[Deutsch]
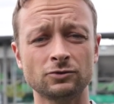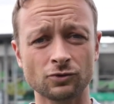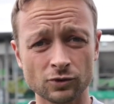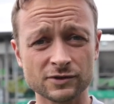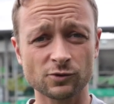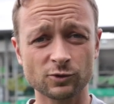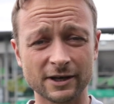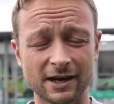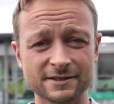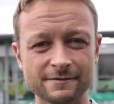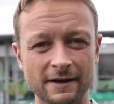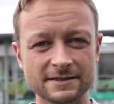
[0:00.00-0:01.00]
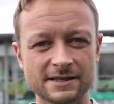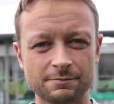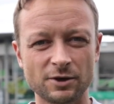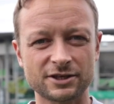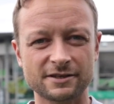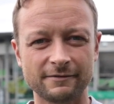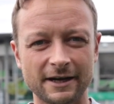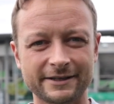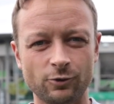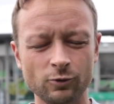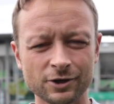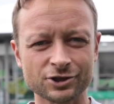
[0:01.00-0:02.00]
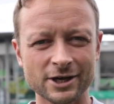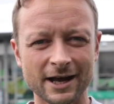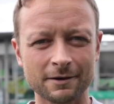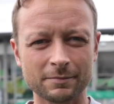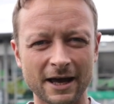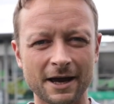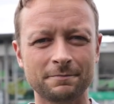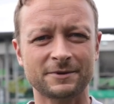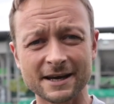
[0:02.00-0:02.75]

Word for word: und unsere U23 möchte weiter ungeschlagen bleiben.